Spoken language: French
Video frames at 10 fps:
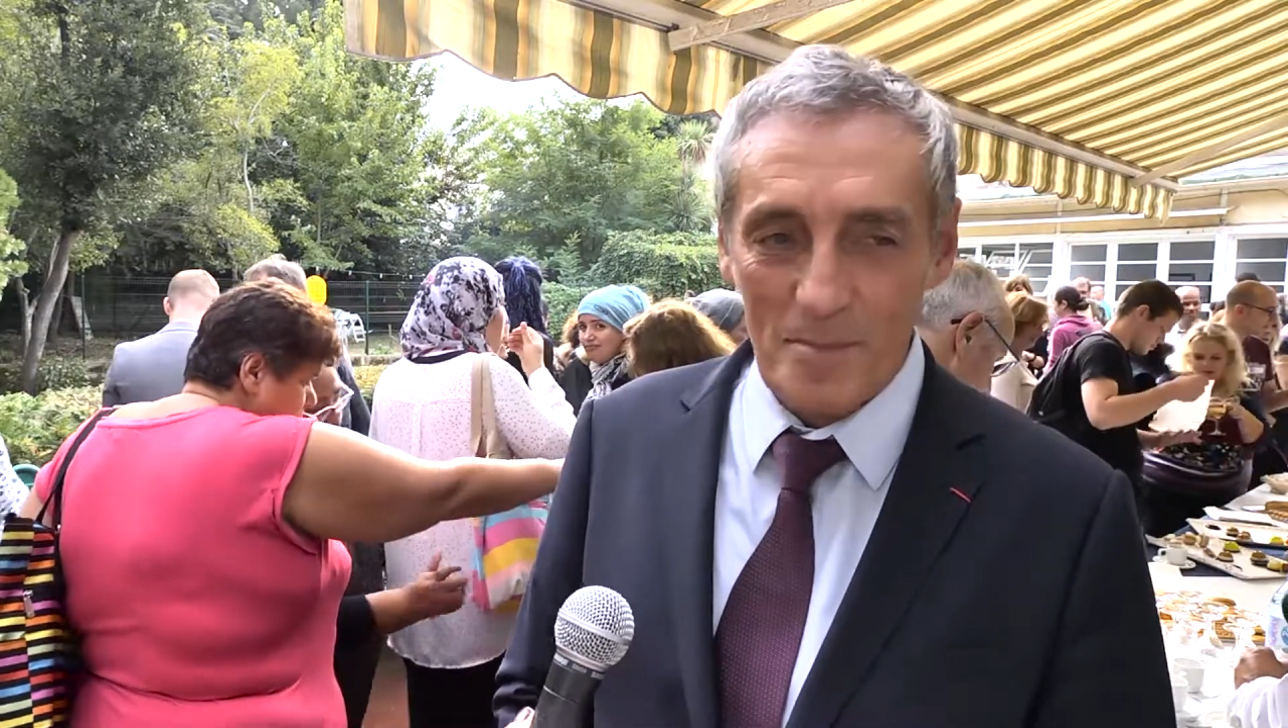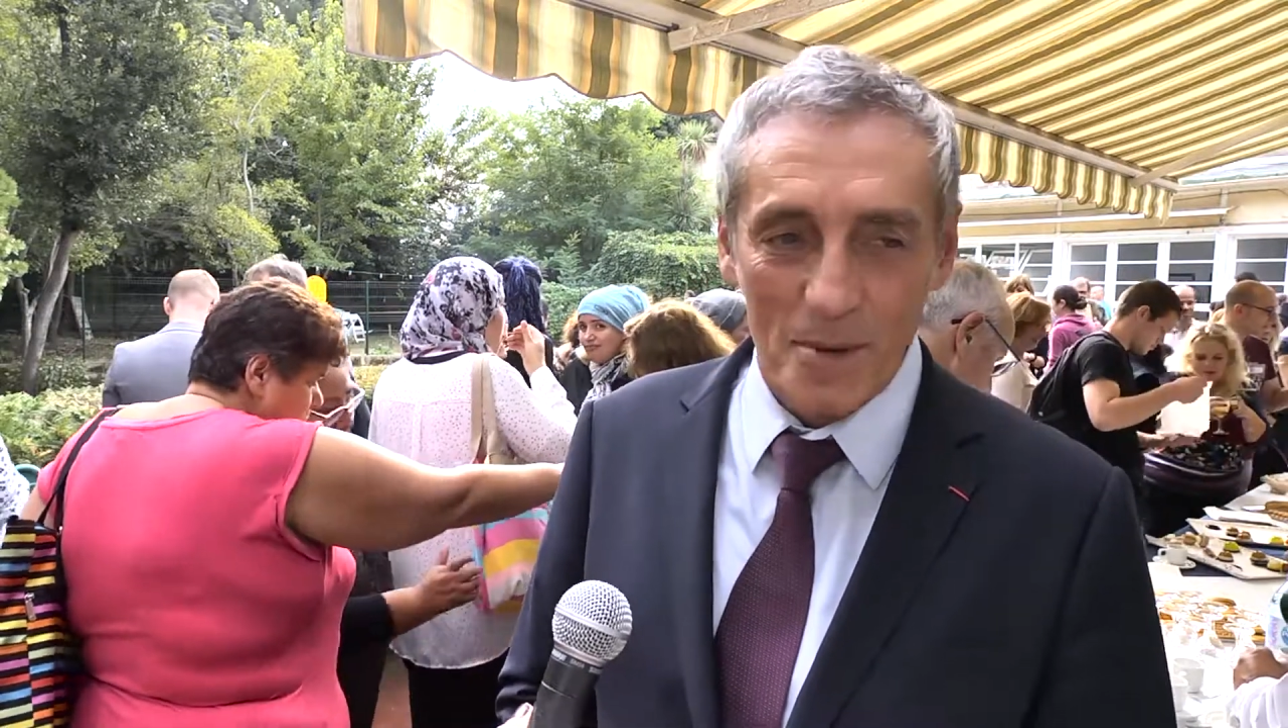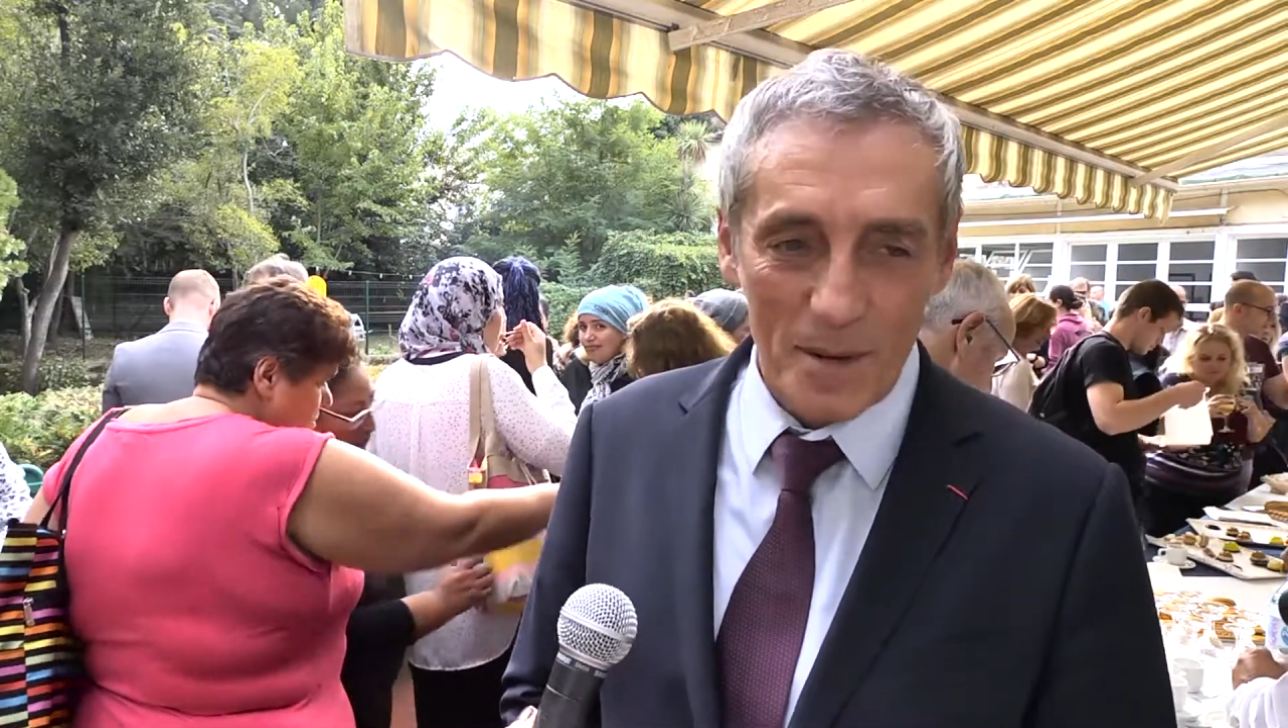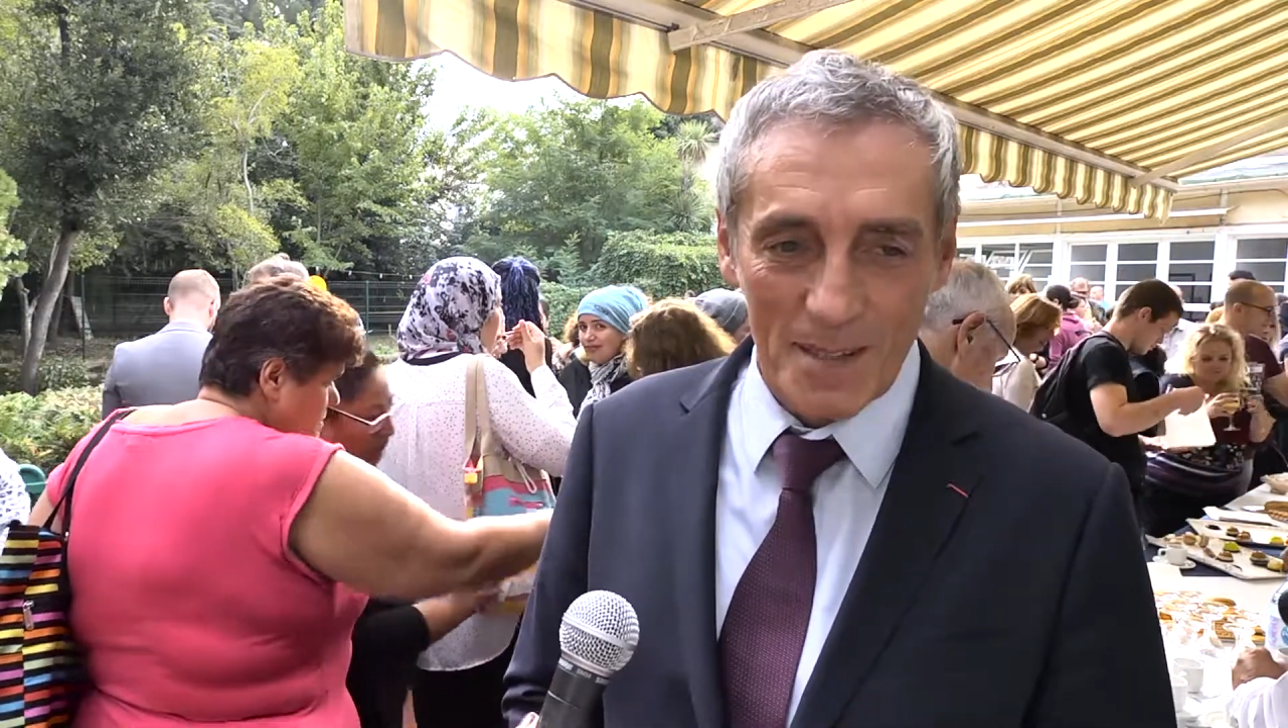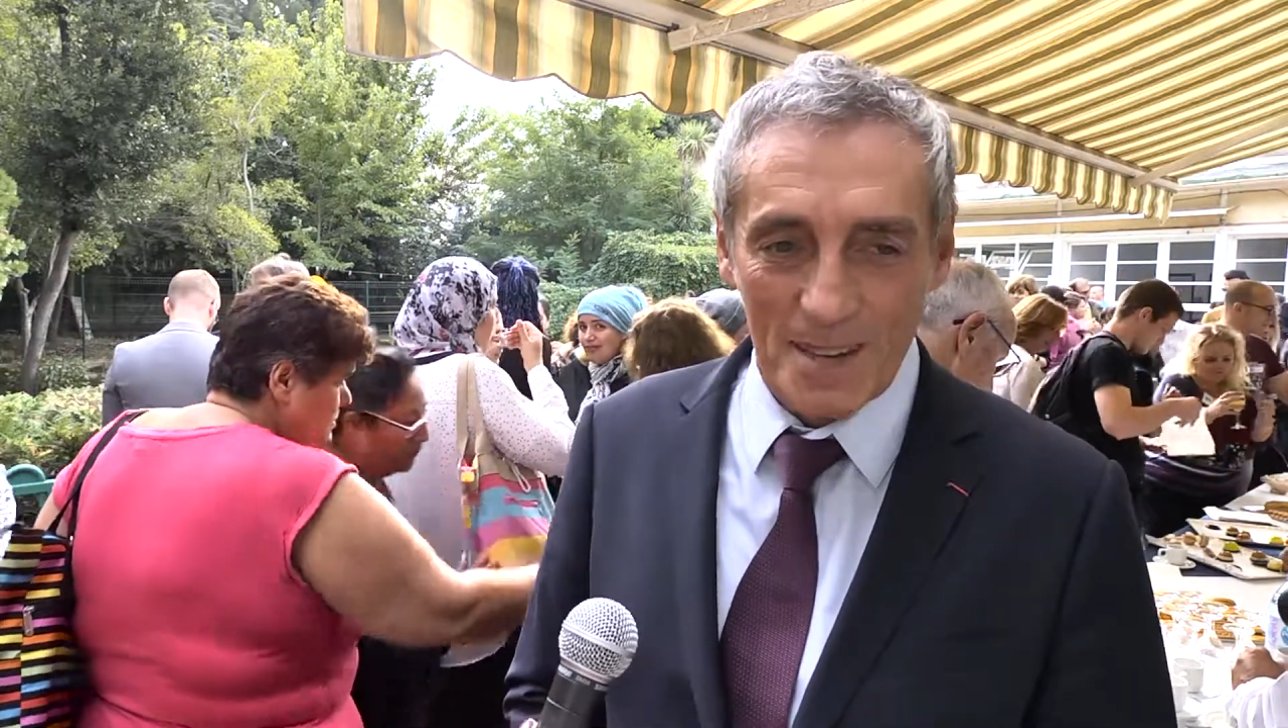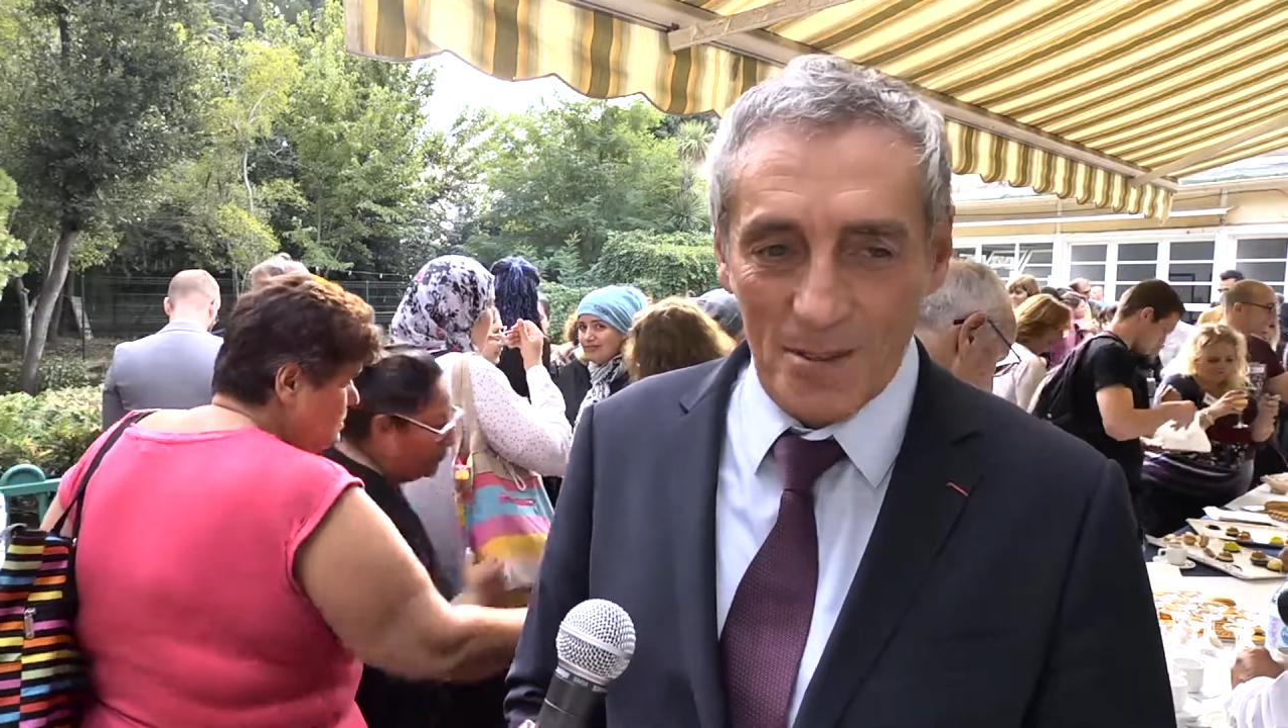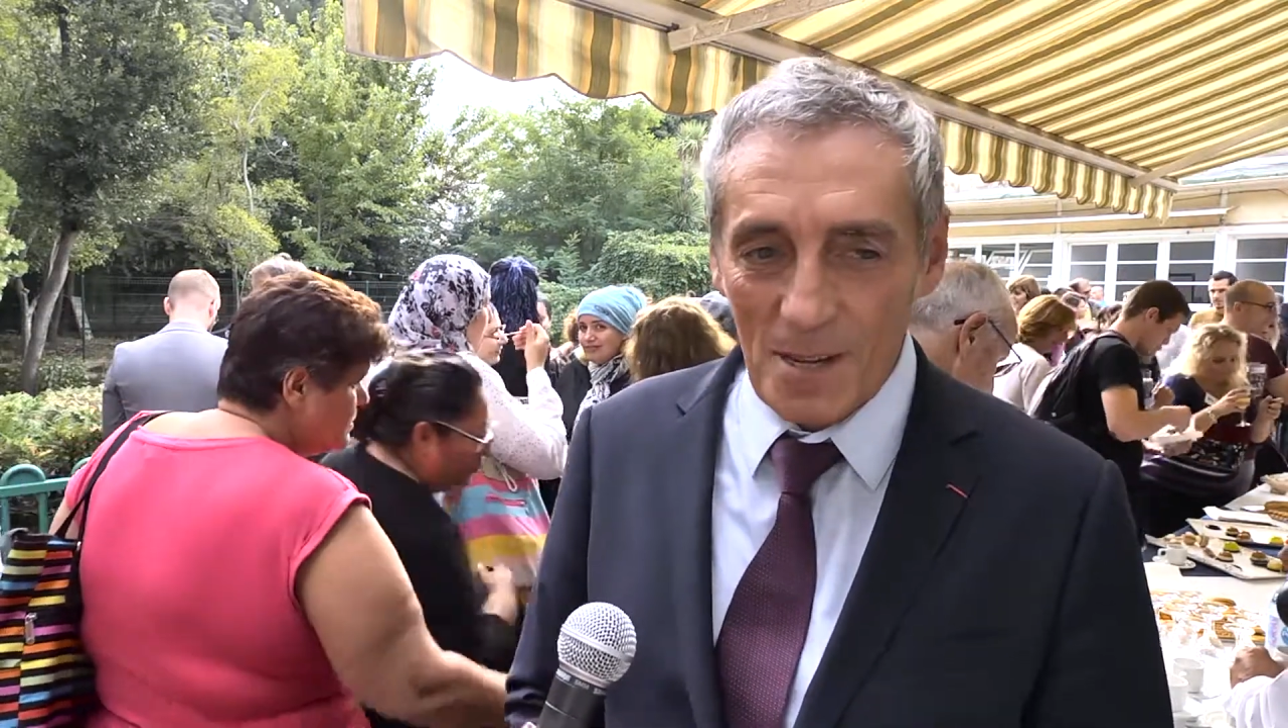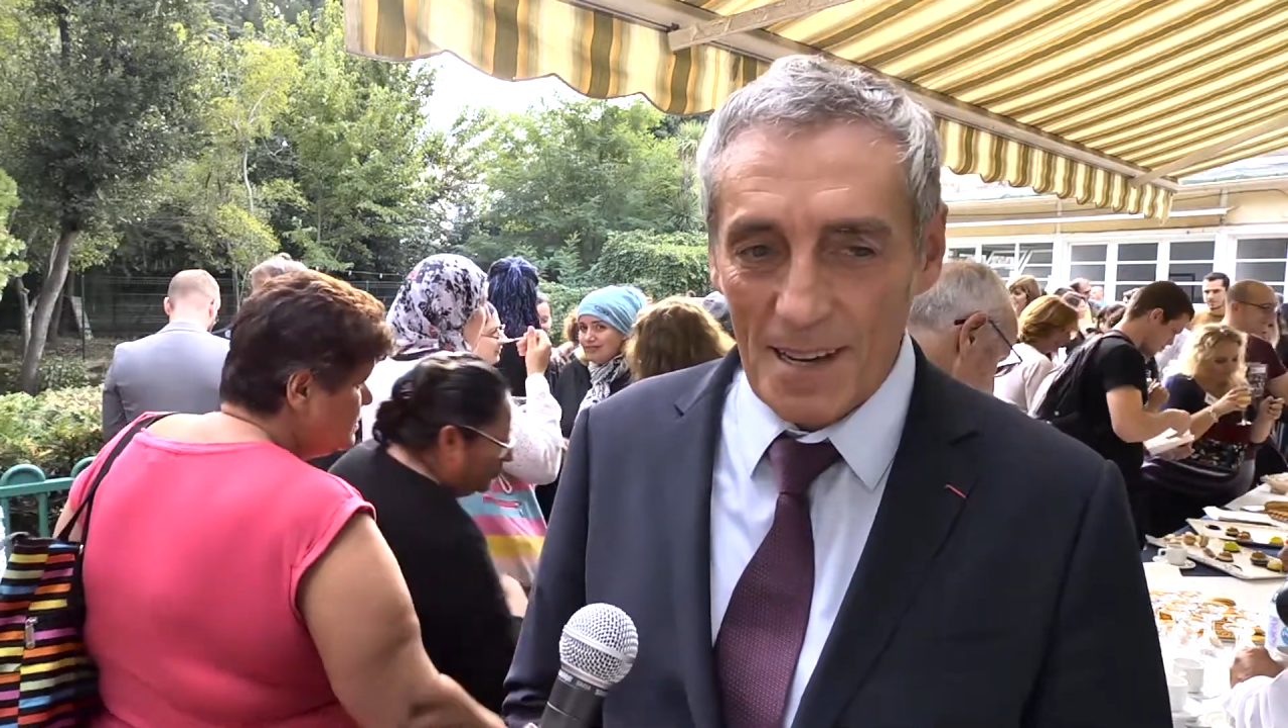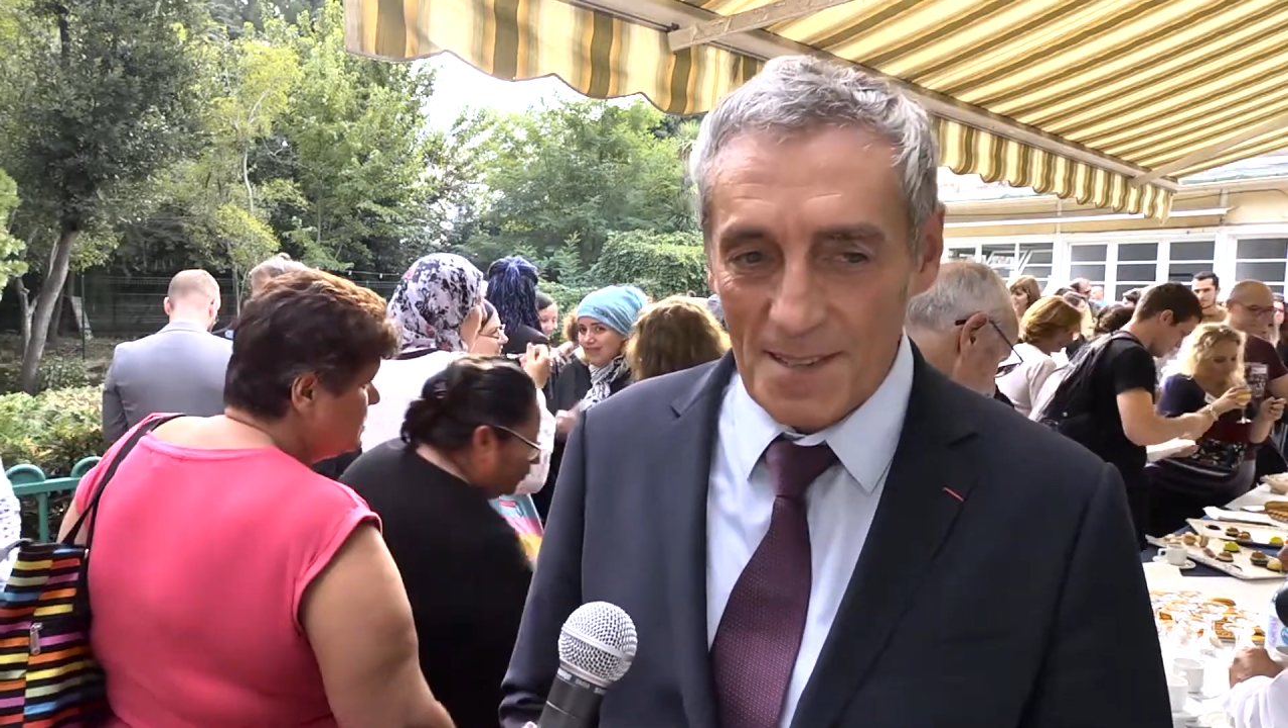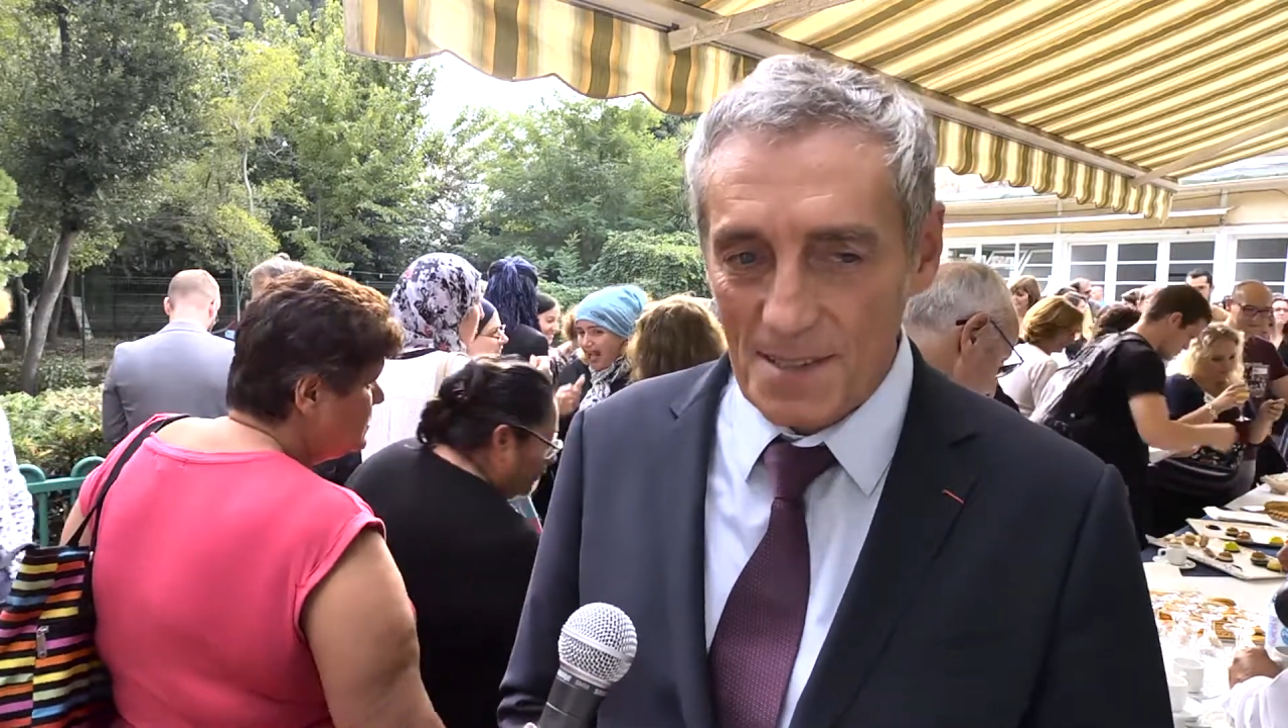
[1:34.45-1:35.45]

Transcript: un peu particulières.